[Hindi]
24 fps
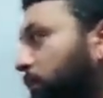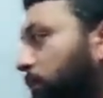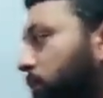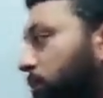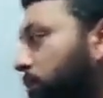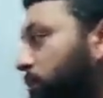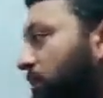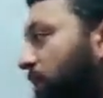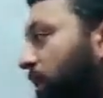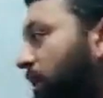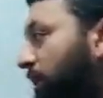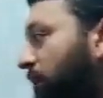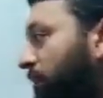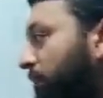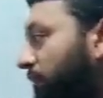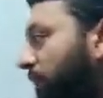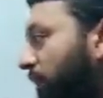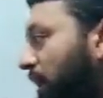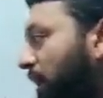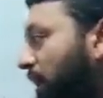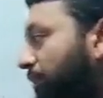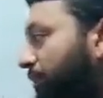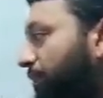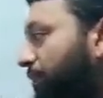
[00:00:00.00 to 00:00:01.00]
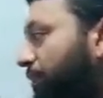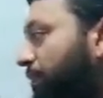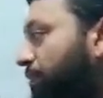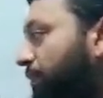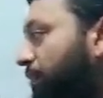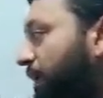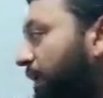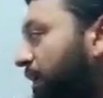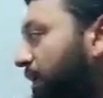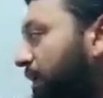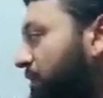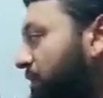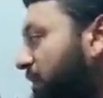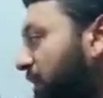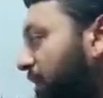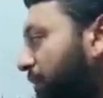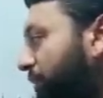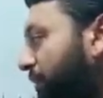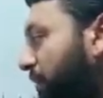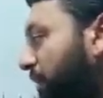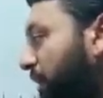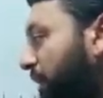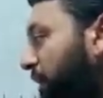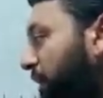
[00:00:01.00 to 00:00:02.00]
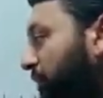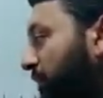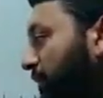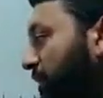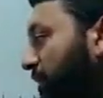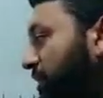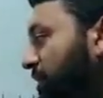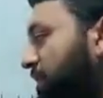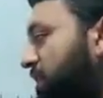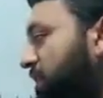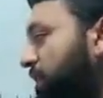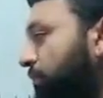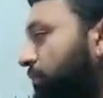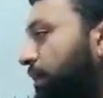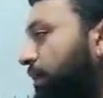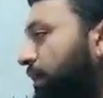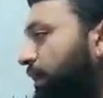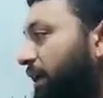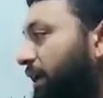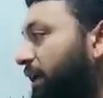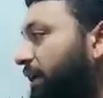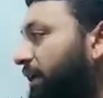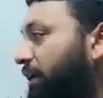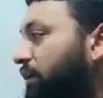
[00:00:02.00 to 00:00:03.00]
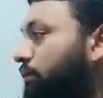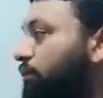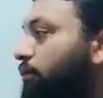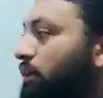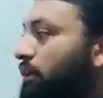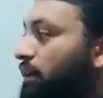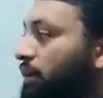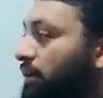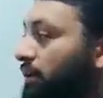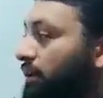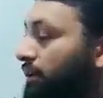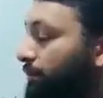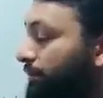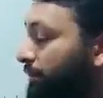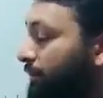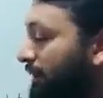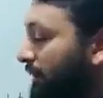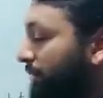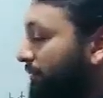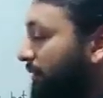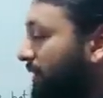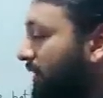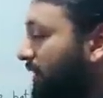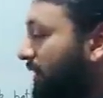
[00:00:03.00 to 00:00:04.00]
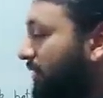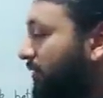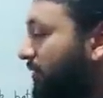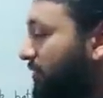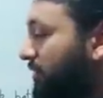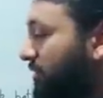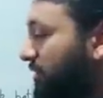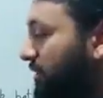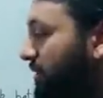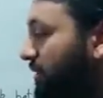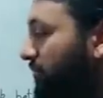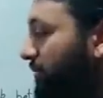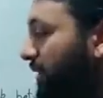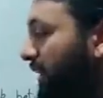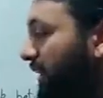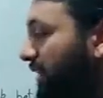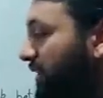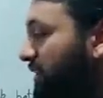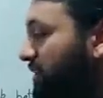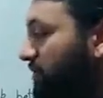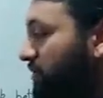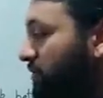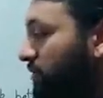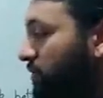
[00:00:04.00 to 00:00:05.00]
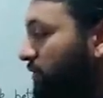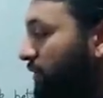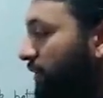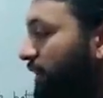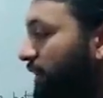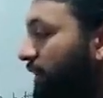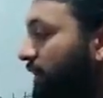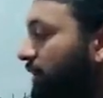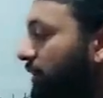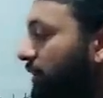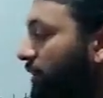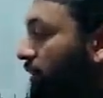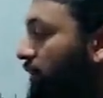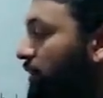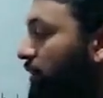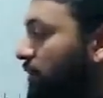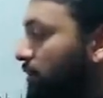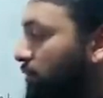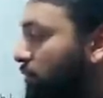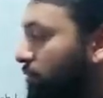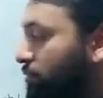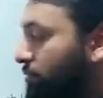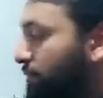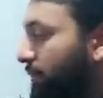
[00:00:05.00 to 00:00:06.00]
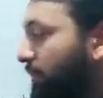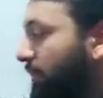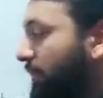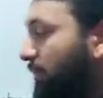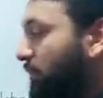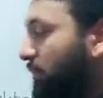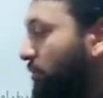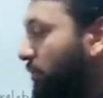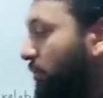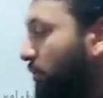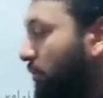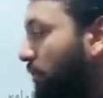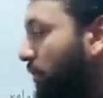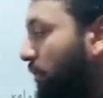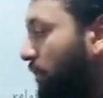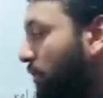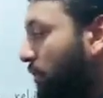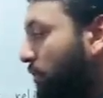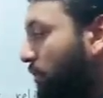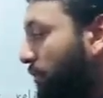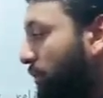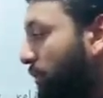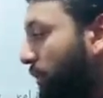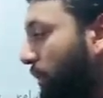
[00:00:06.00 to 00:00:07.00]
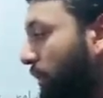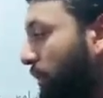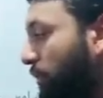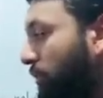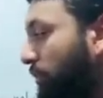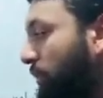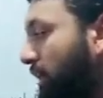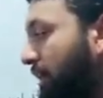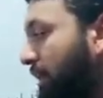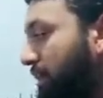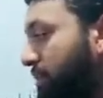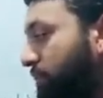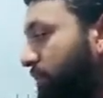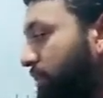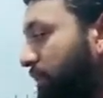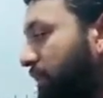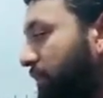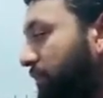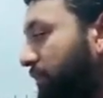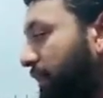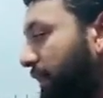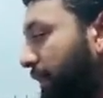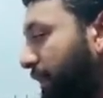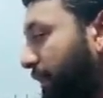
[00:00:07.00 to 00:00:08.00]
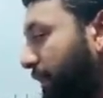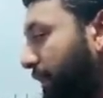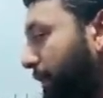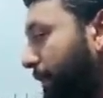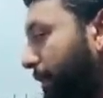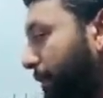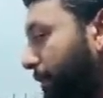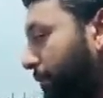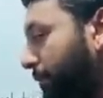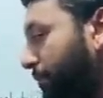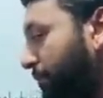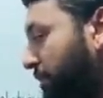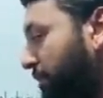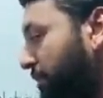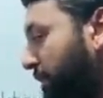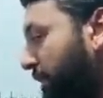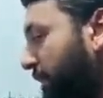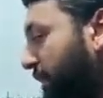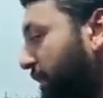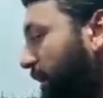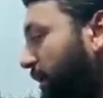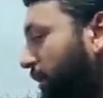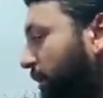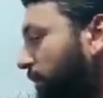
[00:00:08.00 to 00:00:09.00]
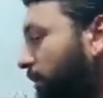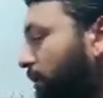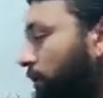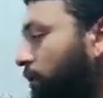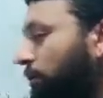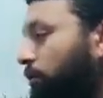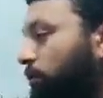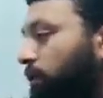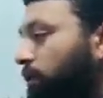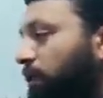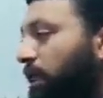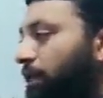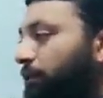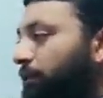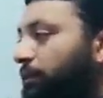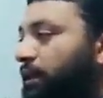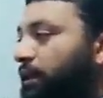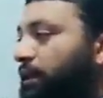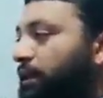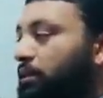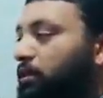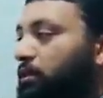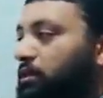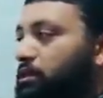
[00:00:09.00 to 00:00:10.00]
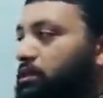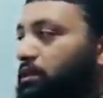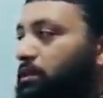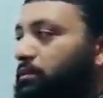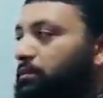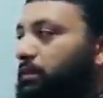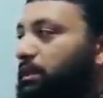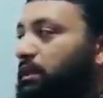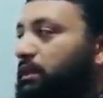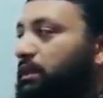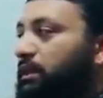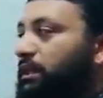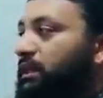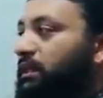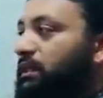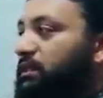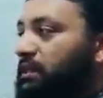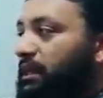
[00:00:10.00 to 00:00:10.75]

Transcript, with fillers: तो सेम यहाँ पे भी बैलेंस केमिकल इक्वेशन जब बनाएंगे तो केमिकल इक्वेशन जब बैलेंस्ड होगी तो उसमें ये दो लॉ को फॉलो लाजमी करवाएंगे ठीक है तो यहाँ पे अगर क्वेश्चन बनता है ये